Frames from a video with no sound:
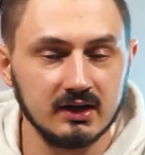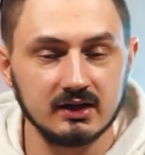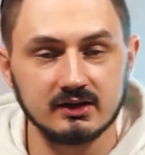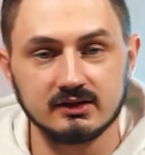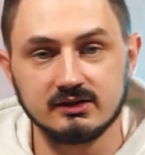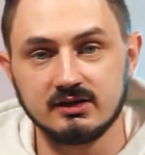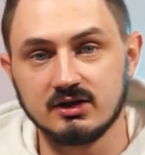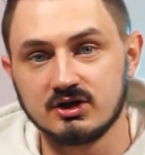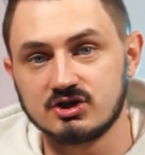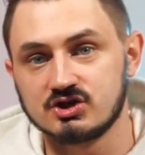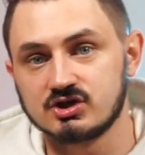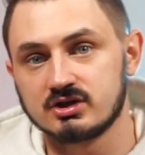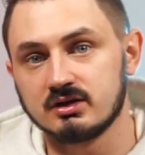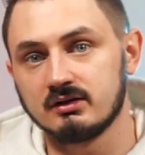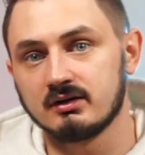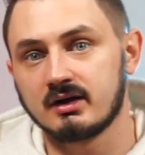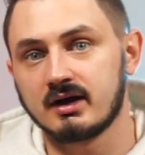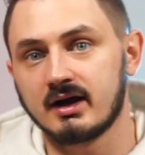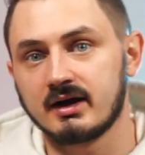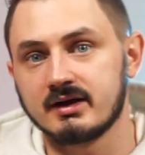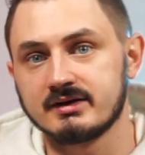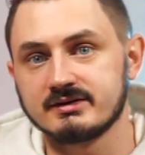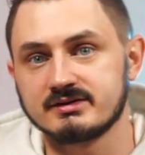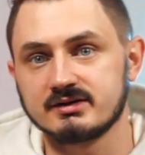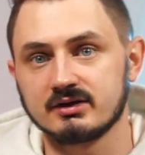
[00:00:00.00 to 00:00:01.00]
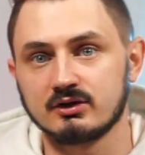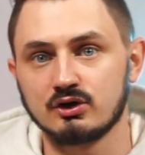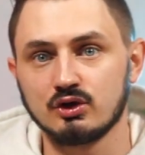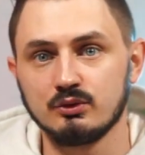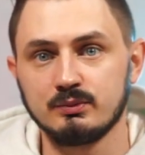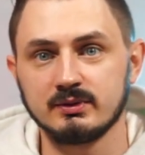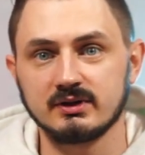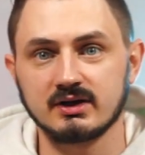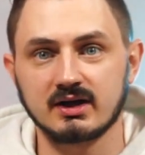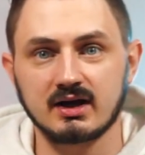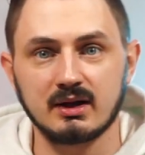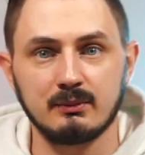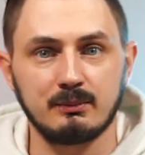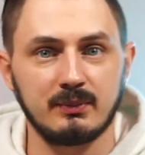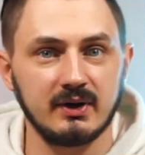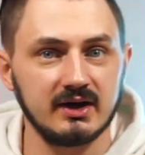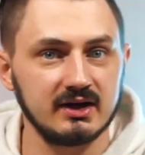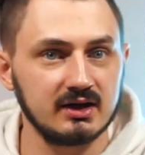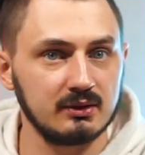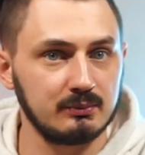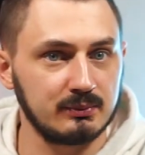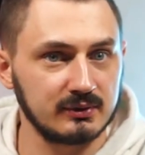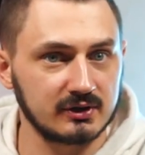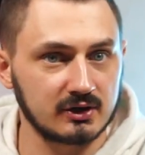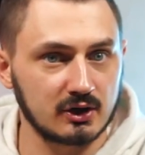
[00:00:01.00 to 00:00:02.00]
Digital Currency Group – это
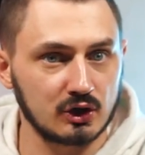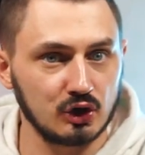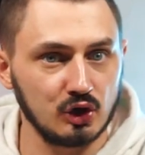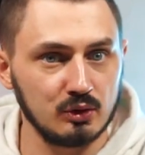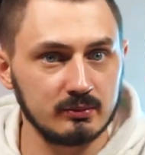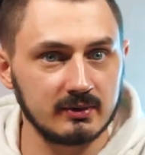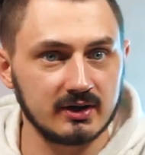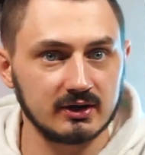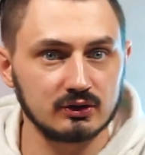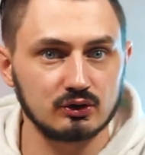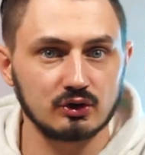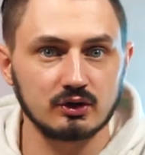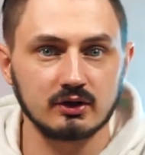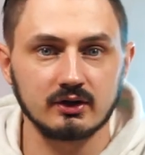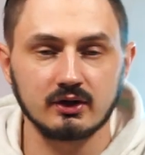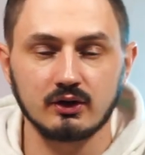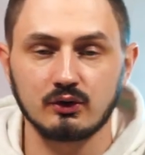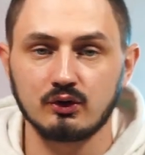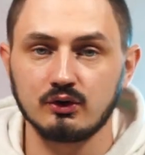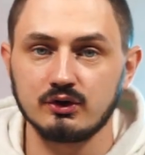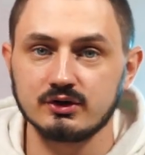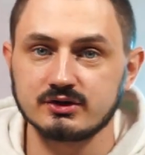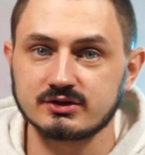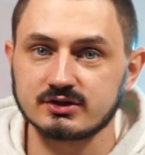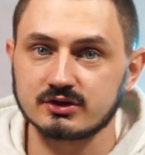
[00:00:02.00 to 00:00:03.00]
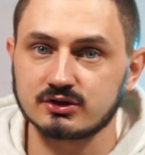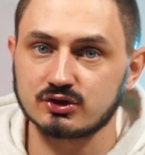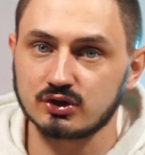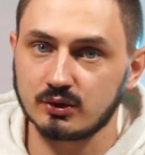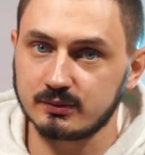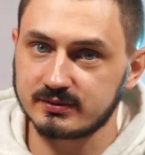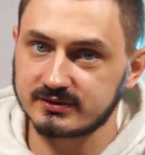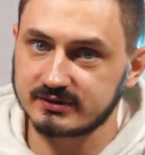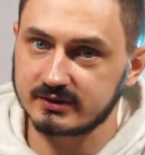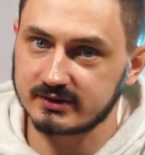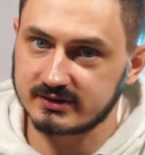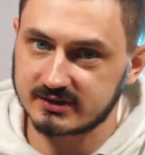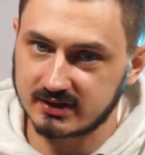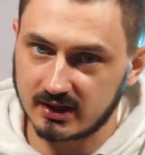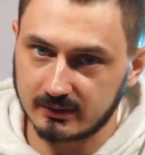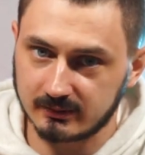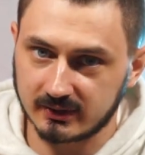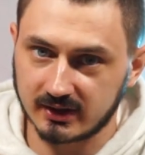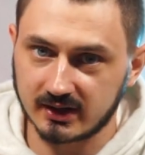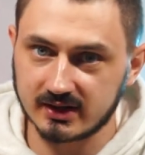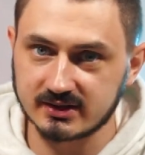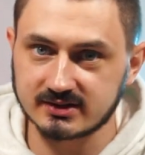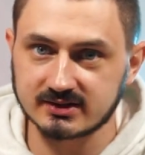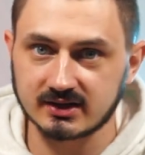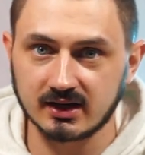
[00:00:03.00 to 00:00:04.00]
компания, под крылом которой находится, собственно, сам
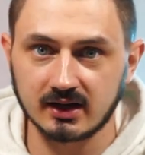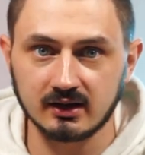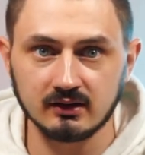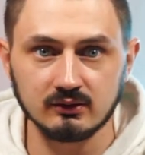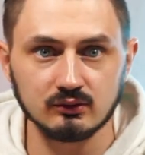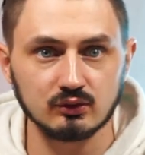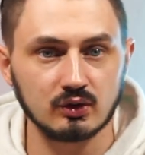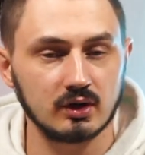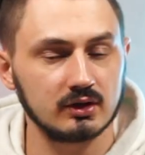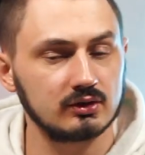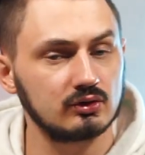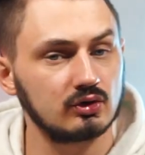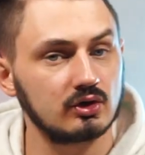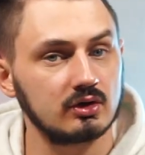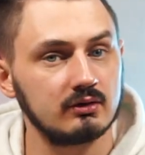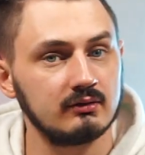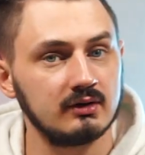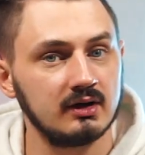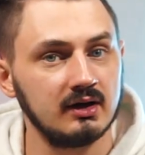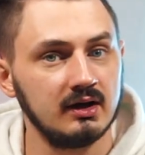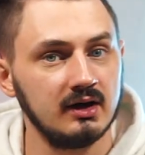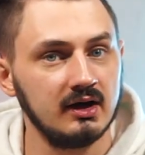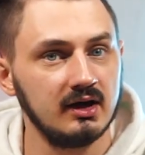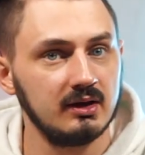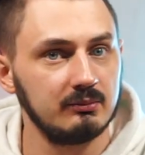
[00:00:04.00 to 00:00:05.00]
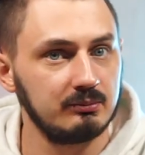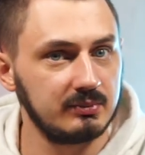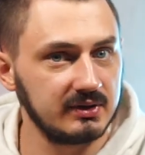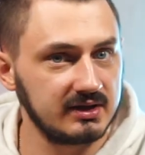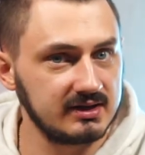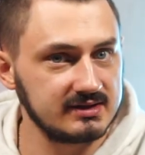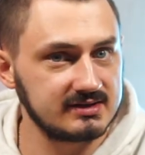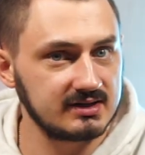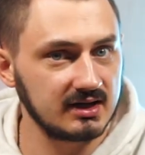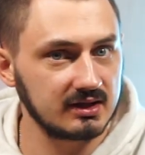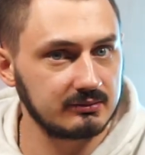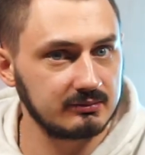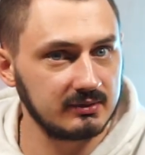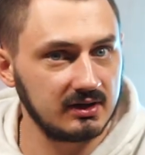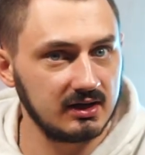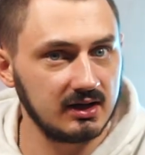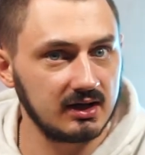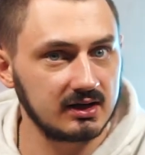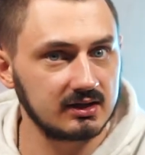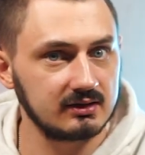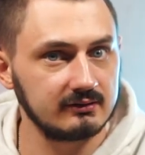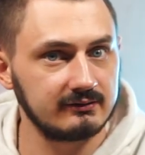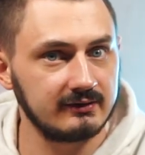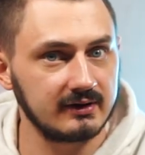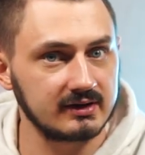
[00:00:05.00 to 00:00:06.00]
Grayscale, у которого 50
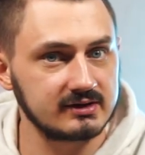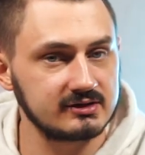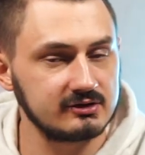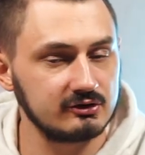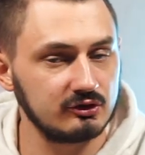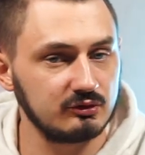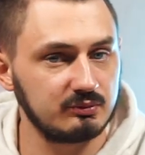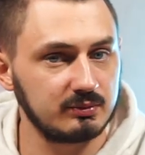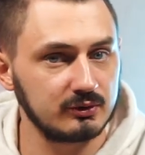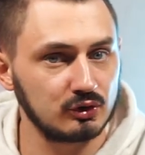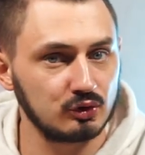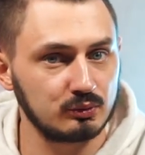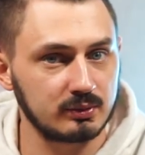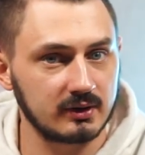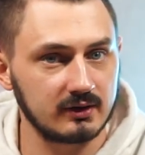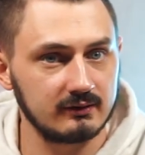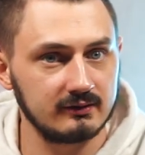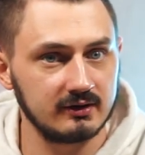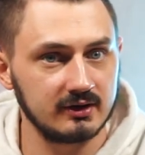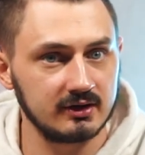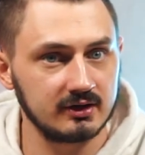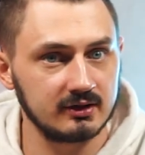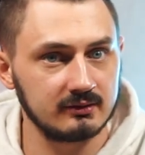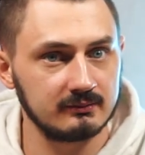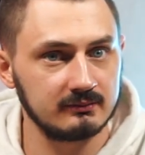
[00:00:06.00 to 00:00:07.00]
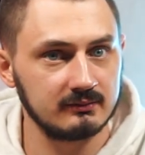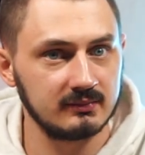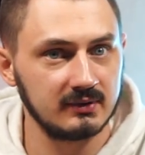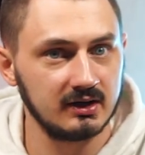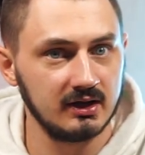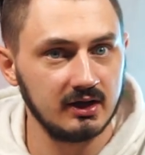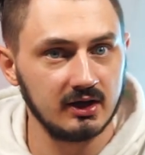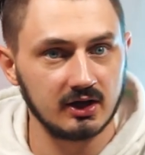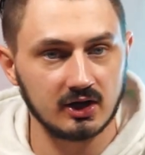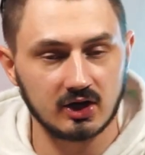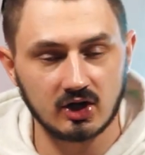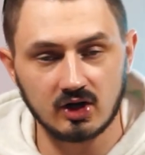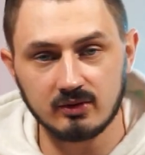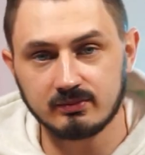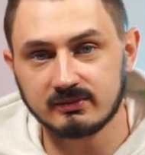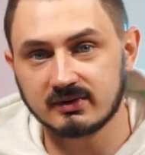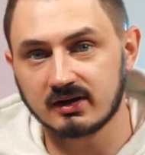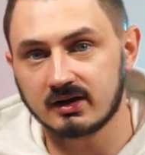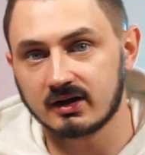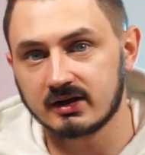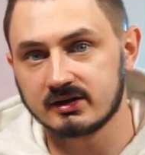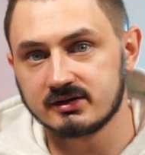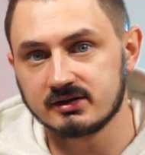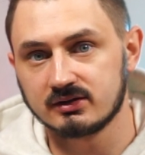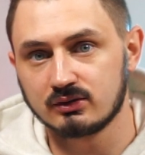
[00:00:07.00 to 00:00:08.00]
миллиардов активов под управлением,
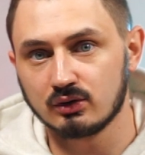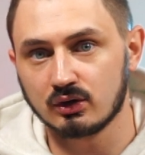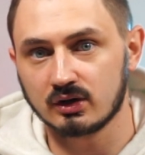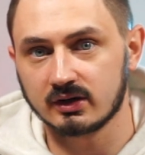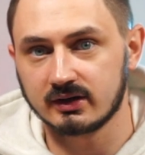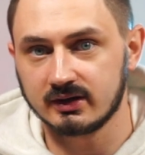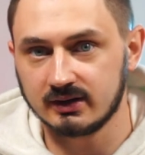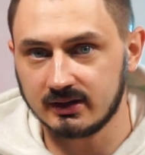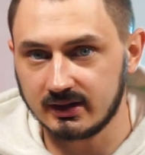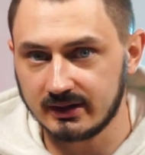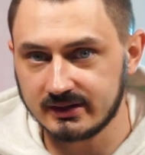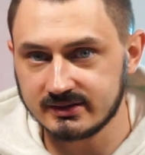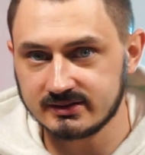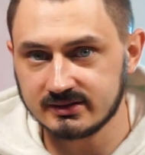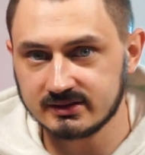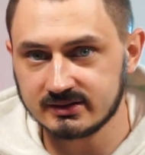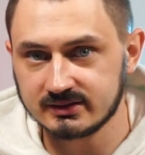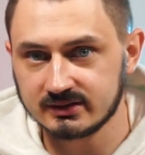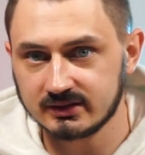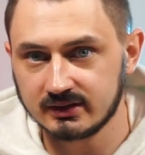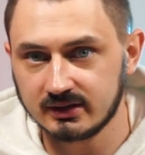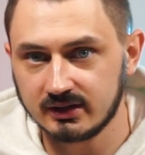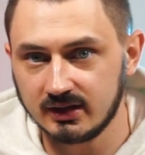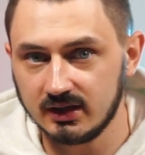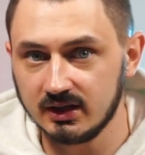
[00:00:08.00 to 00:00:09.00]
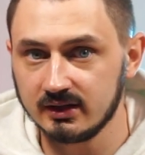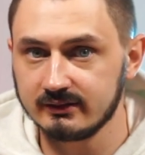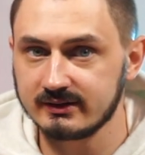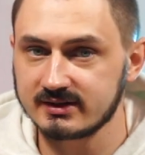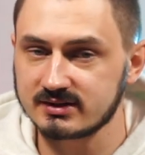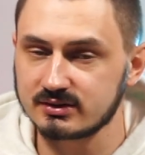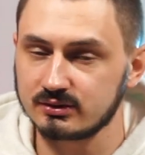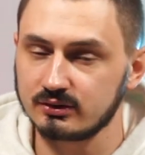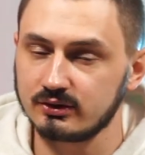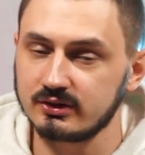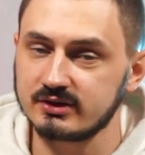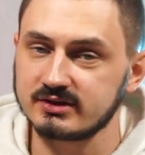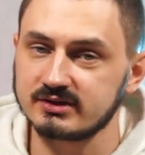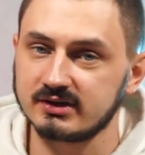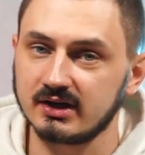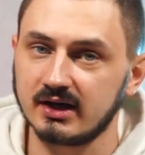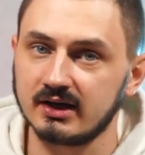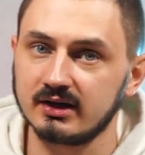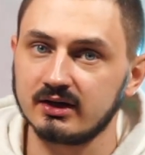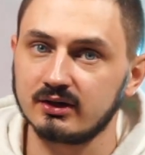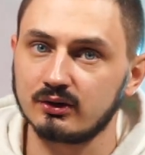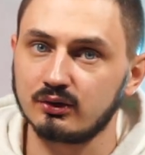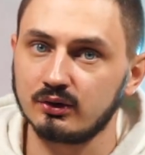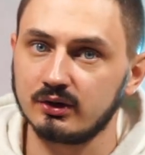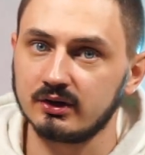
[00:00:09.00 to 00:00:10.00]
криптокредитор Genesis и новостное
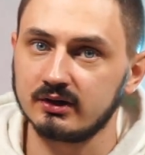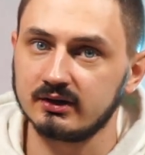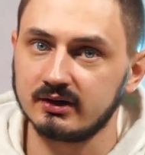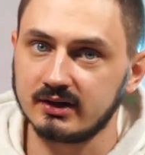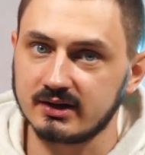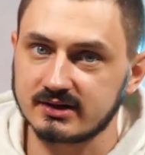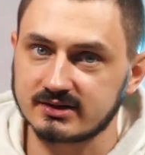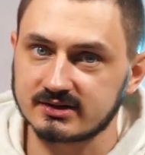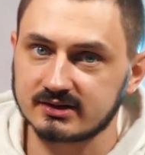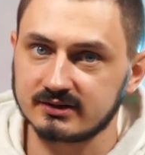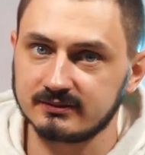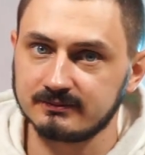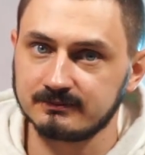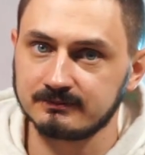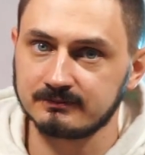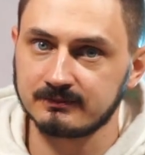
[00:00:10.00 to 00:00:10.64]
издание CoinDesk –